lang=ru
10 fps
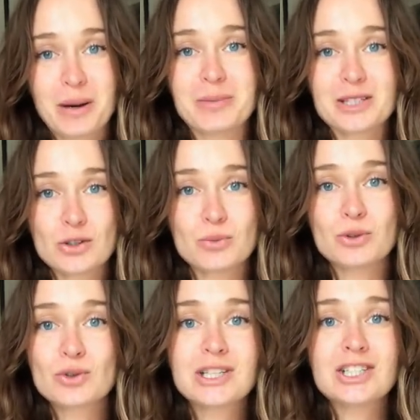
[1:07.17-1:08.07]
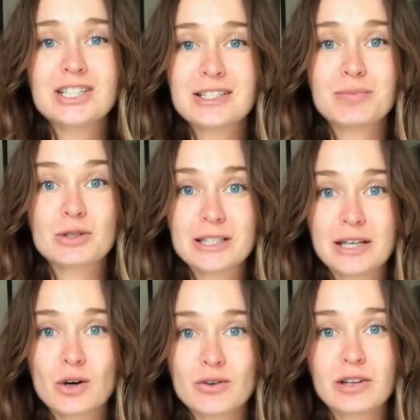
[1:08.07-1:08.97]
Прям-таки зубы нужно чистить после
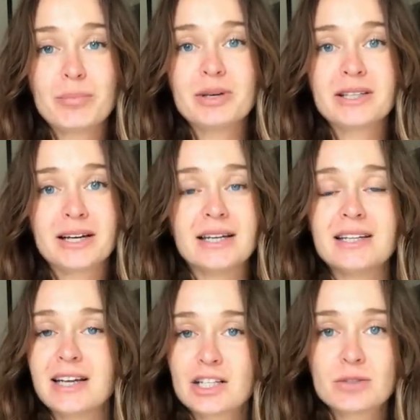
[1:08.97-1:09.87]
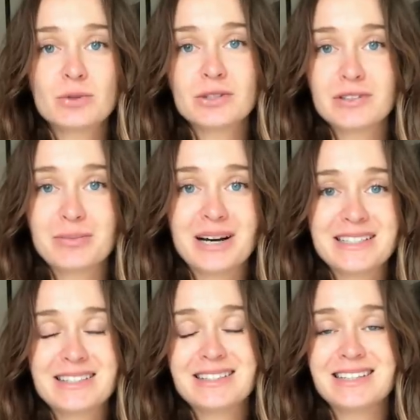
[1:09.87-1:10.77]
такого напитка. И также будьте
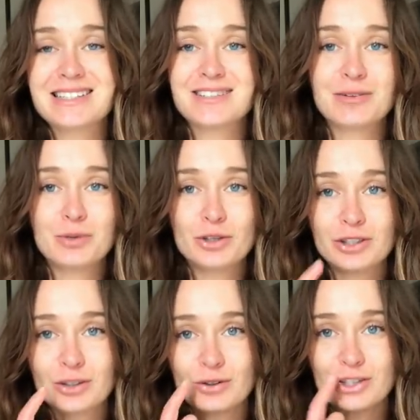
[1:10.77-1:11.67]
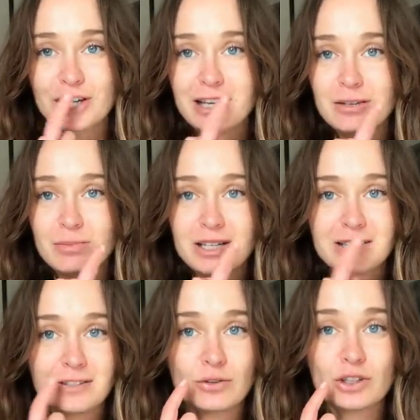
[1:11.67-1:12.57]
внимательны, если вы пьете такой такой чай, не
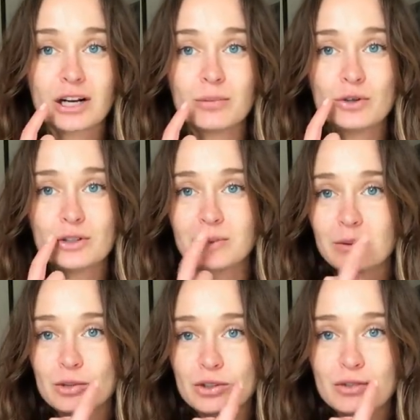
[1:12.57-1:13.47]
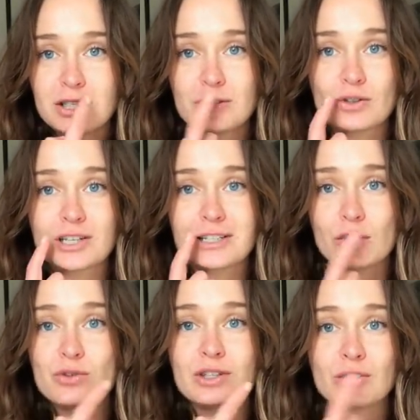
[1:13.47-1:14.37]
пейте его на работе, потому что вот здесь тоже
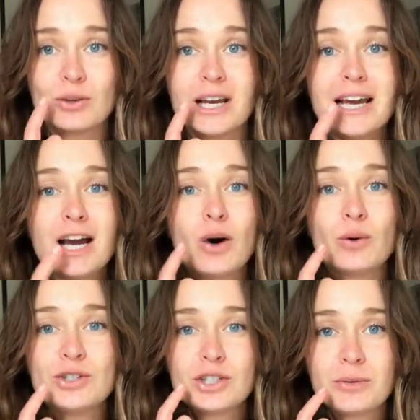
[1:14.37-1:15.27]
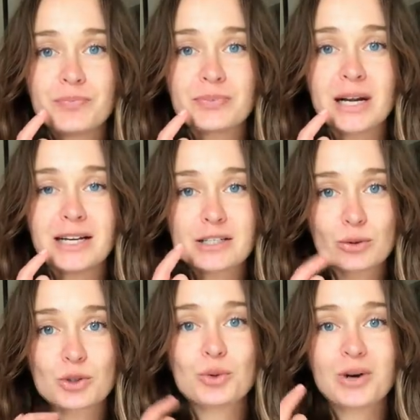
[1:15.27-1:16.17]
остается такой очень а,
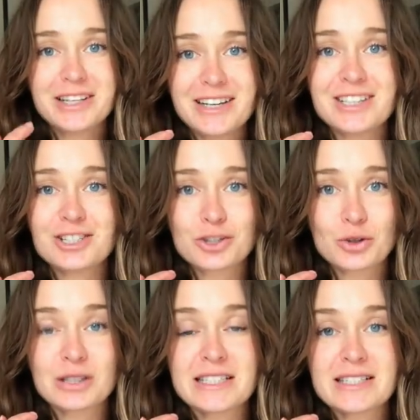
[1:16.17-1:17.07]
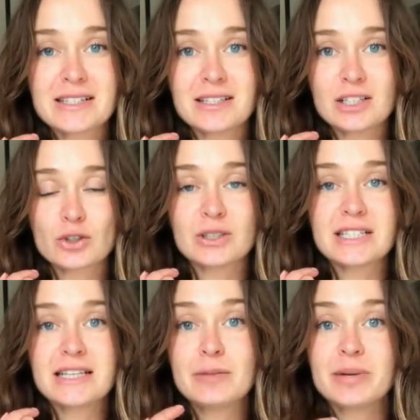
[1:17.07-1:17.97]
сложно уходящий желтый, а, желтый
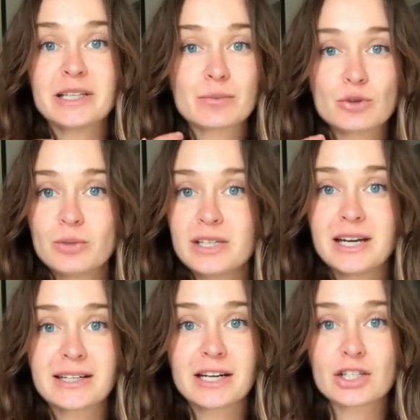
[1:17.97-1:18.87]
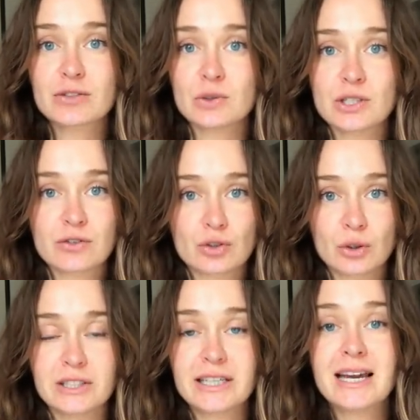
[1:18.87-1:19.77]
след, при этом зубы не окрашиваются в
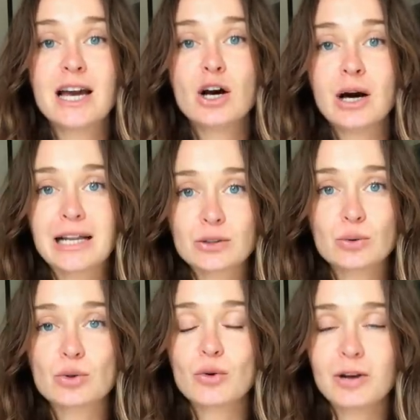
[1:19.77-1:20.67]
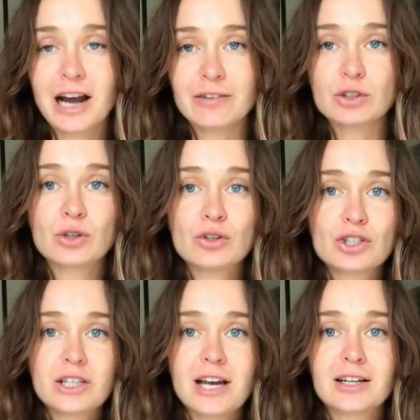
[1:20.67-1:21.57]
желтый от куркумы, а вот
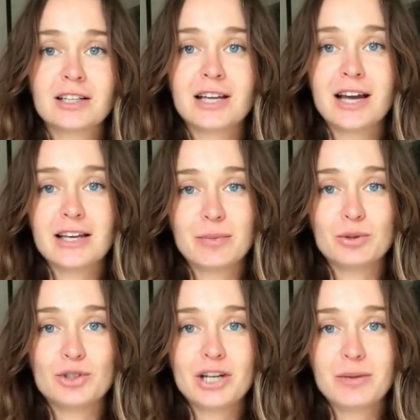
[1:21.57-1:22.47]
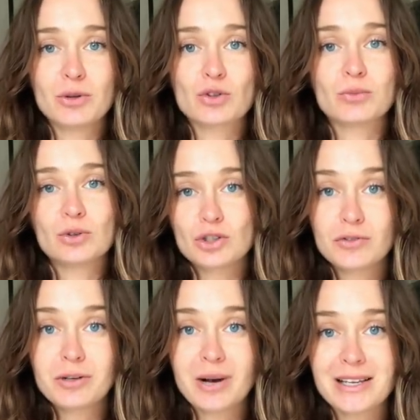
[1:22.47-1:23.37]
кожа, да, когда я пью чай, мне нужно быть
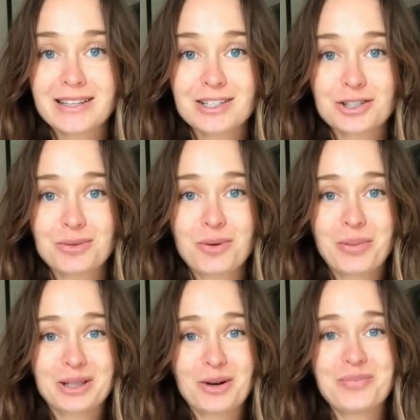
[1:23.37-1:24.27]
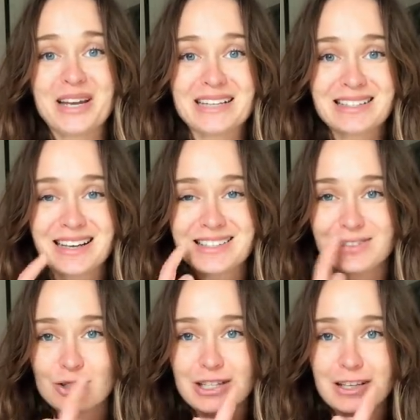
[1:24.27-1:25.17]
очень внимательной, чтобы потом не остаться
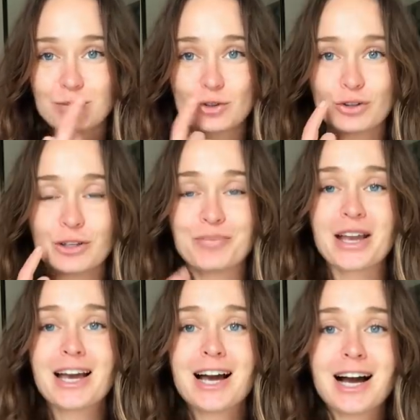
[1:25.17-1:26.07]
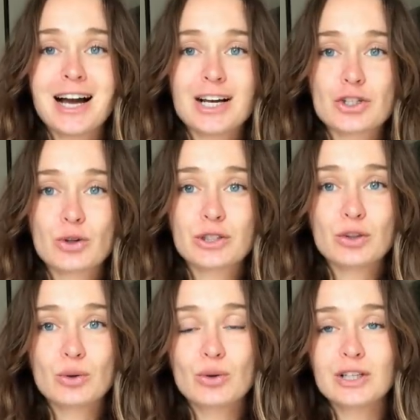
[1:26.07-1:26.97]
вот с таким желтым, а, желтой
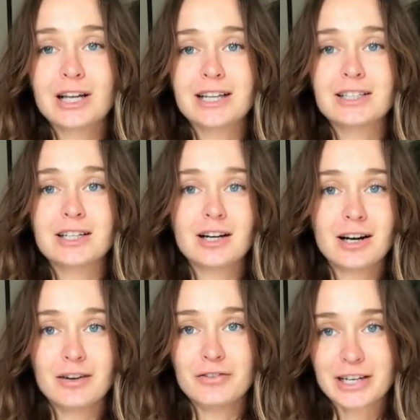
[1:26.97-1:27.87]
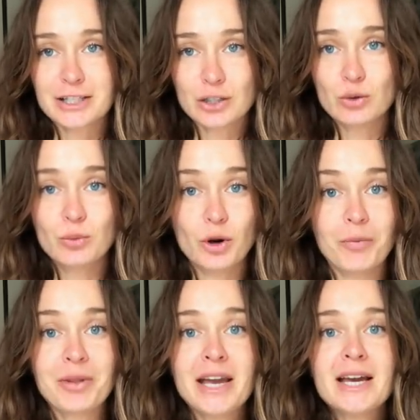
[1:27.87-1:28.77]
дугой над а, верхней губой.
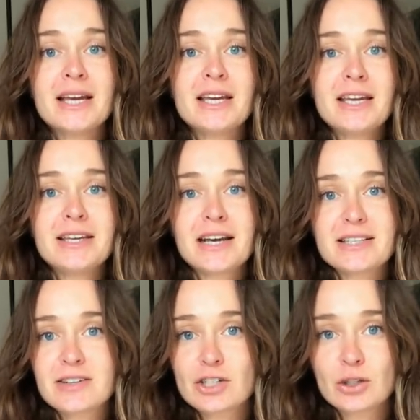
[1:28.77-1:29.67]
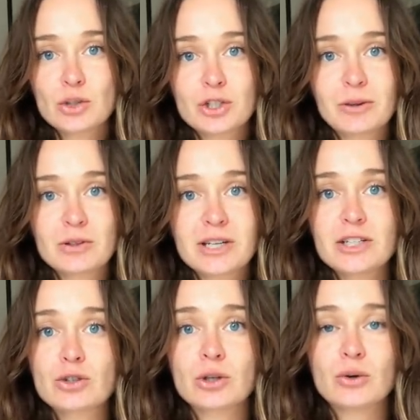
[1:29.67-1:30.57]
И я совершенно точно могу
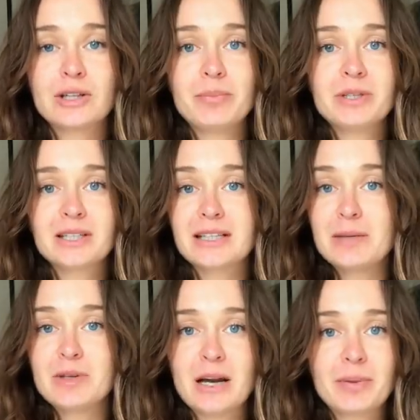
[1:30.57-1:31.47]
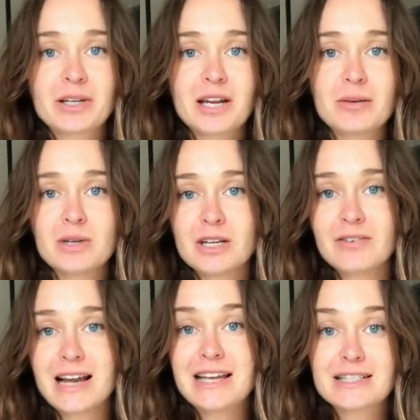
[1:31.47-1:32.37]
сказать, что такой напиток для меня, по крайней мере,
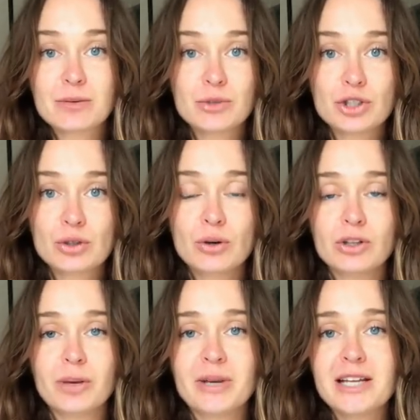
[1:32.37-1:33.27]
является мочегонным.